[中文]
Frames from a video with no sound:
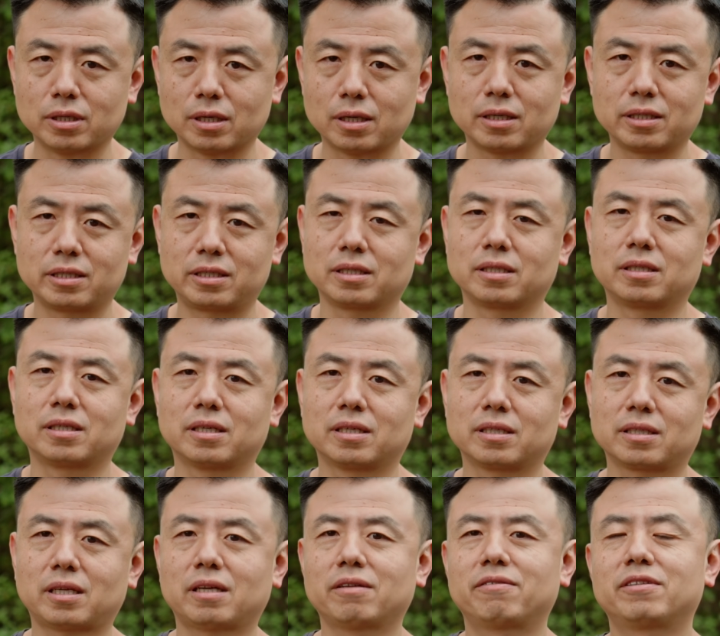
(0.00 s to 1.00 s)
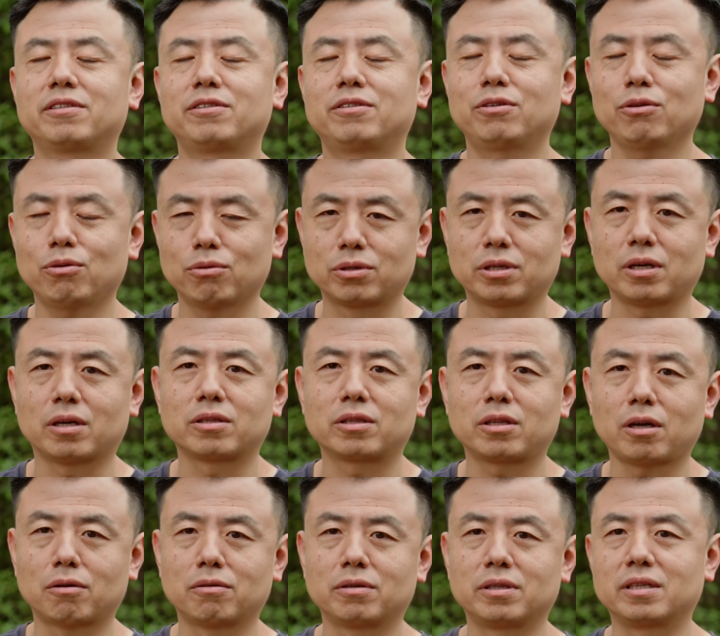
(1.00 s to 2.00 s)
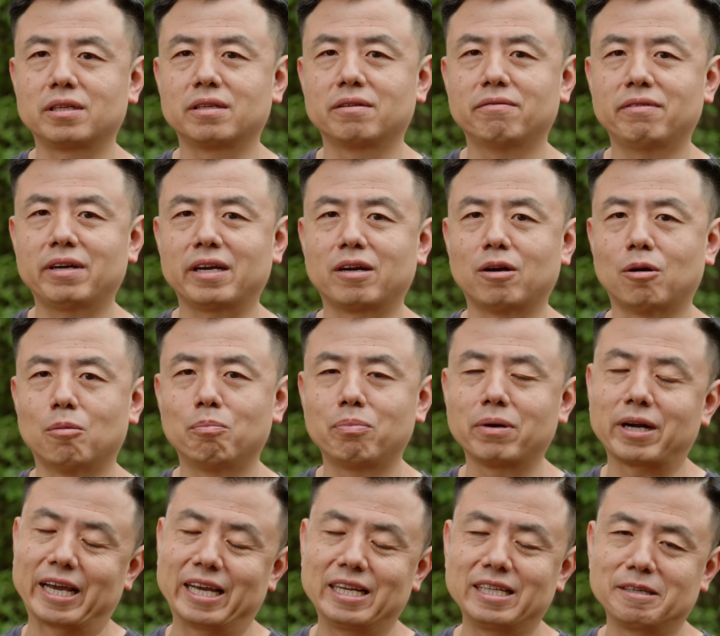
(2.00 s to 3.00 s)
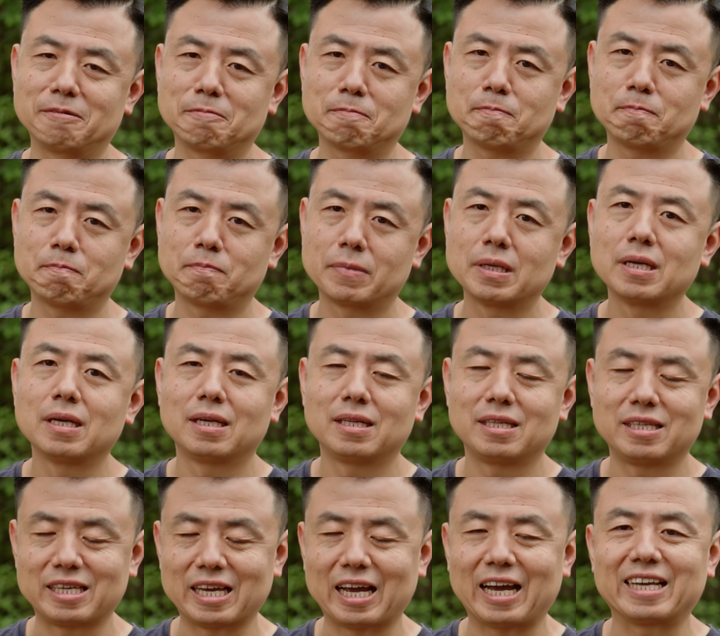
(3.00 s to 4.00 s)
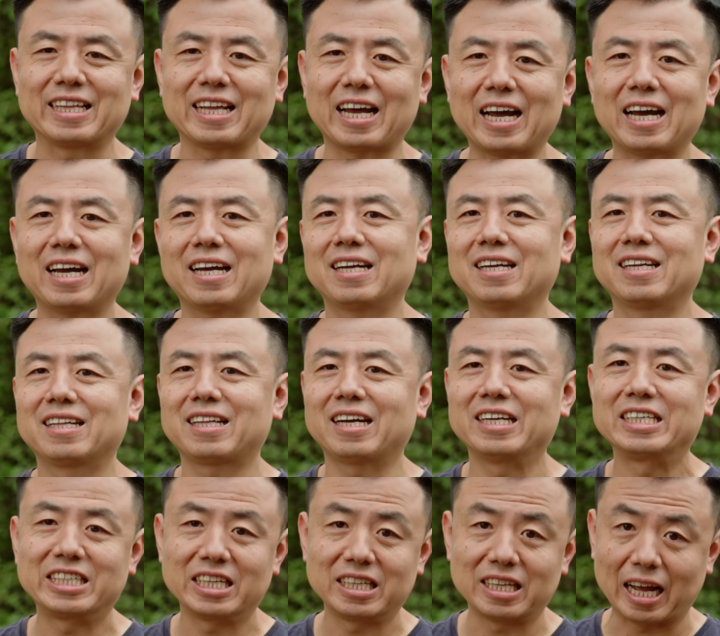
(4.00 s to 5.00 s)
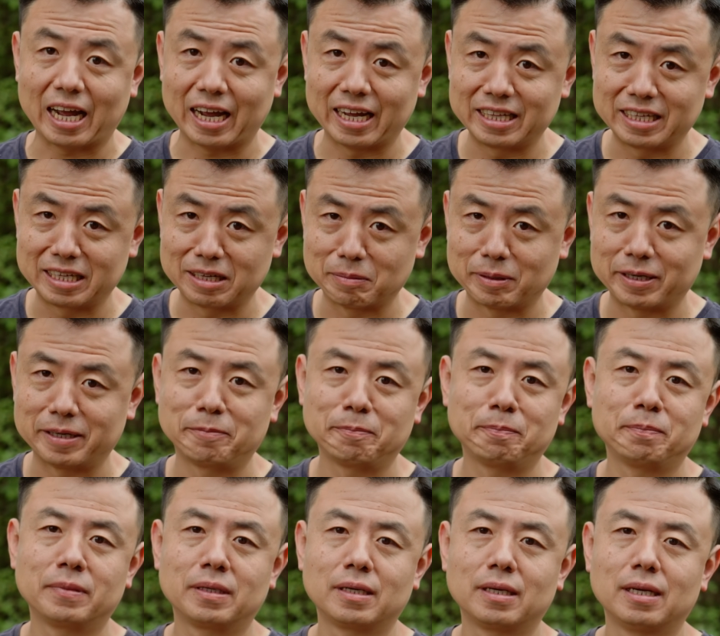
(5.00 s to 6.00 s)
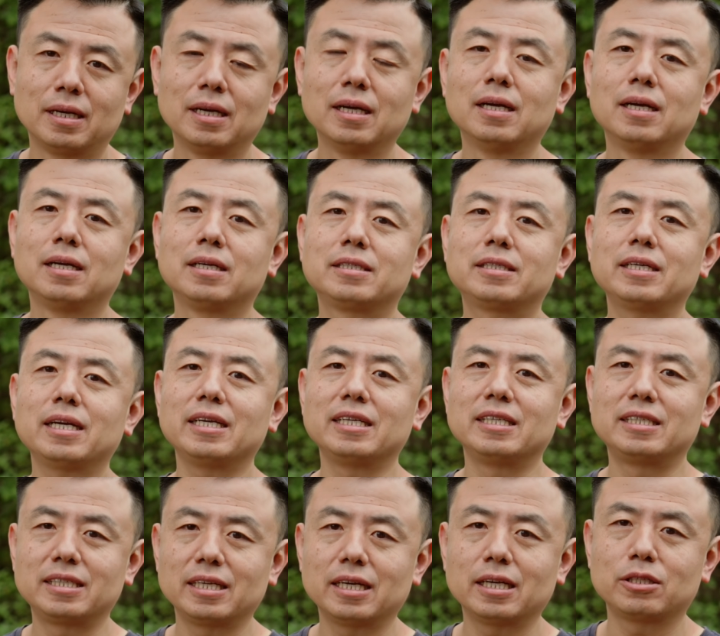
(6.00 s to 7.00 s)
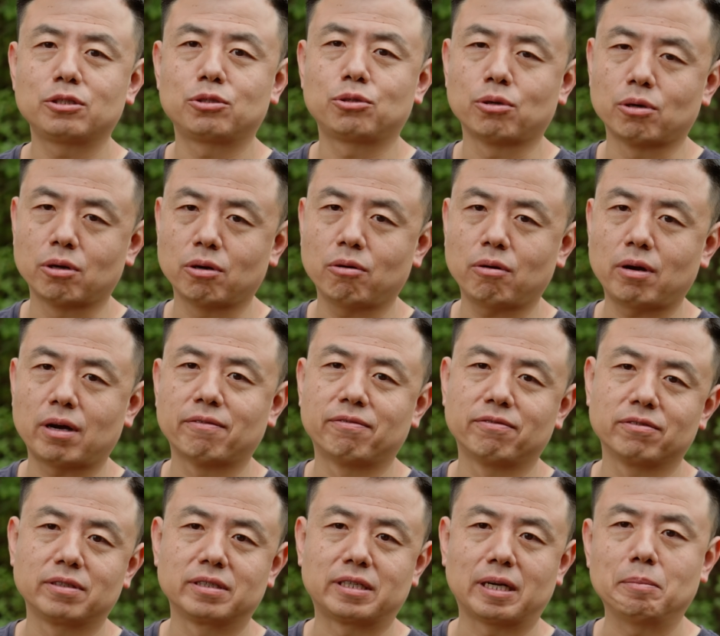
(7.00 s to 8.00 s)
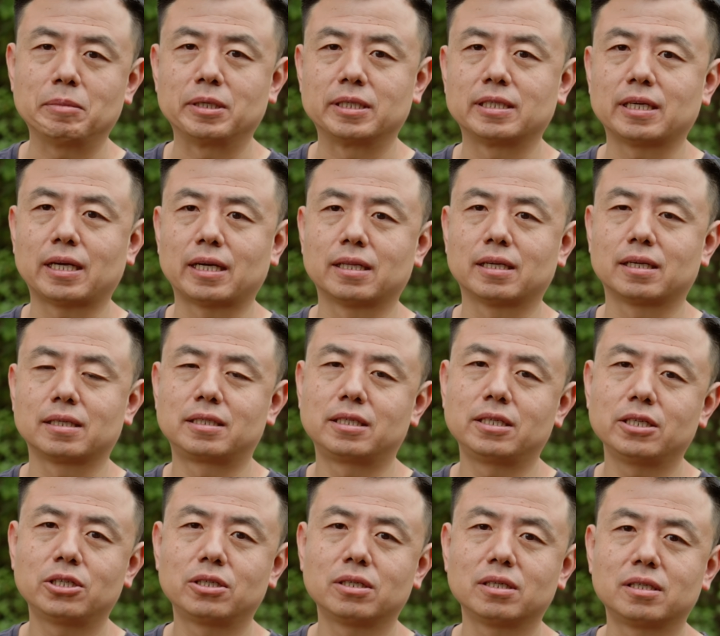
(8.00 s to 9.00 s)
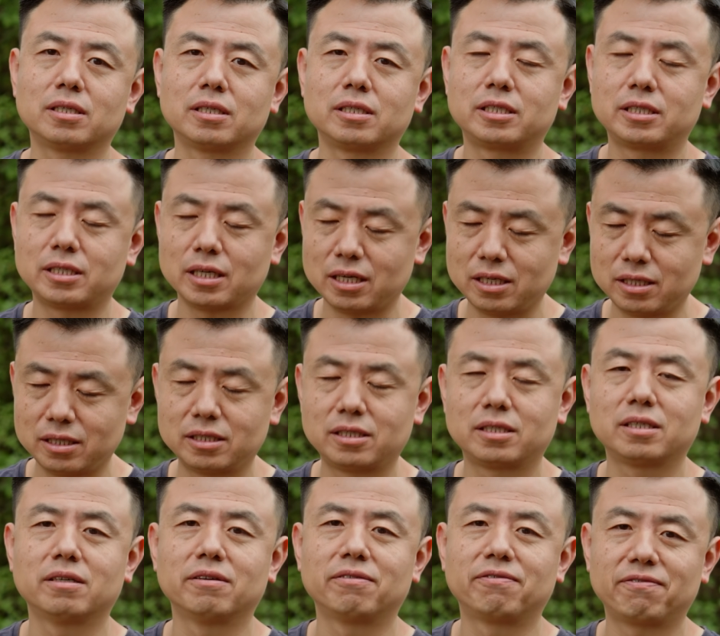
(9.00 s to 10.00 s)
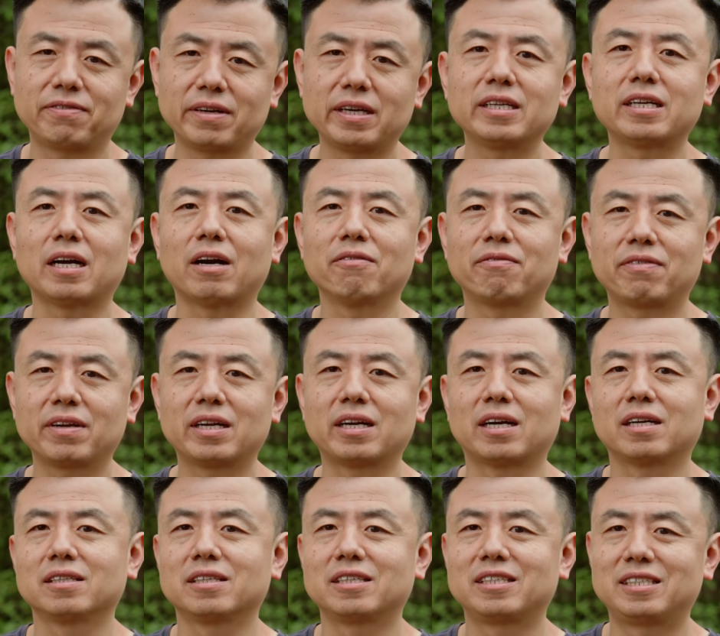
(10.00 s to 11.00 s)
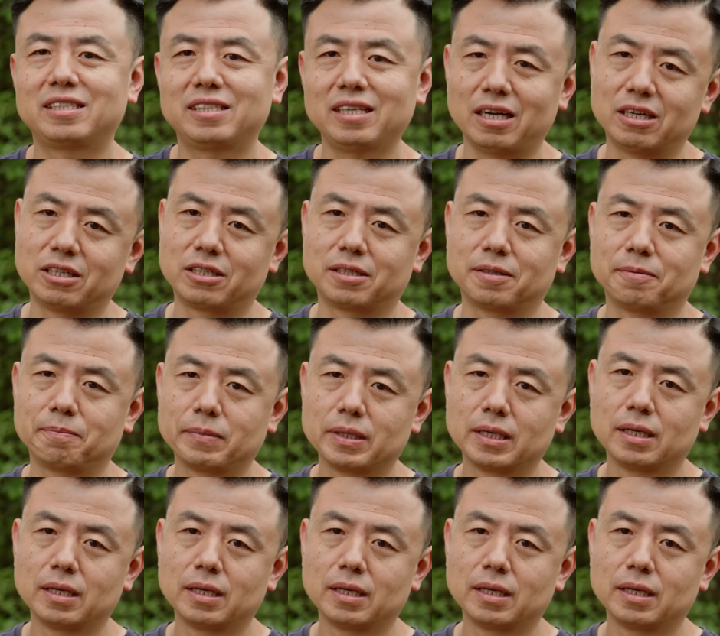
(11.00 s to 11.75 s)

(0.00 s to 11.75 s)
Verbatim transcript: 能和性能，它就是要吊着你的胃口不给你。你爱它，它真的爱你吗？这些全画幅的产品线呢，其实是真是非常的现实。